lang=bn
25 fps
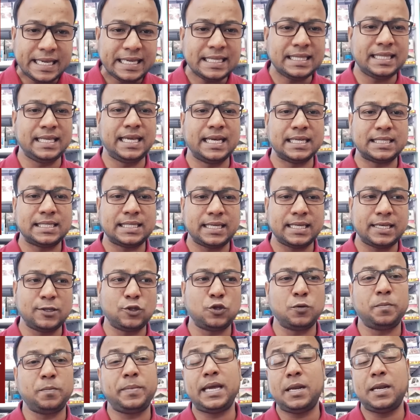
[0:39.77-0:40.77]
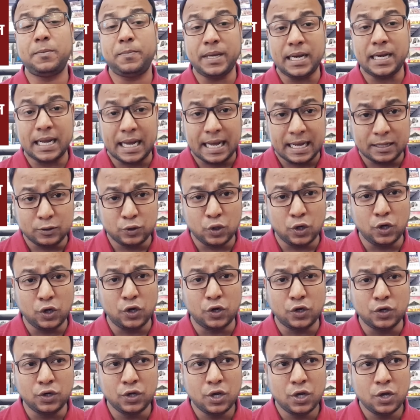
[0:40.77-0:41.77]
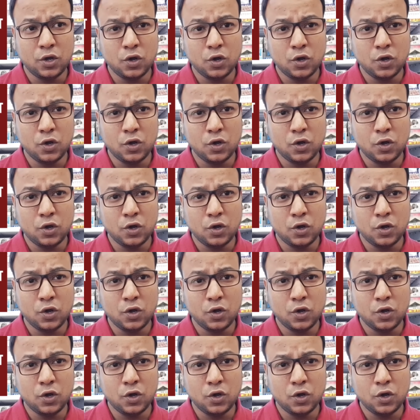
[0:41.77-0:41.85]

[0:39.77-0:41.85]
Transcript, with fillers: ঈদ গেছে কিন্তু বিএনপির আন্দোলন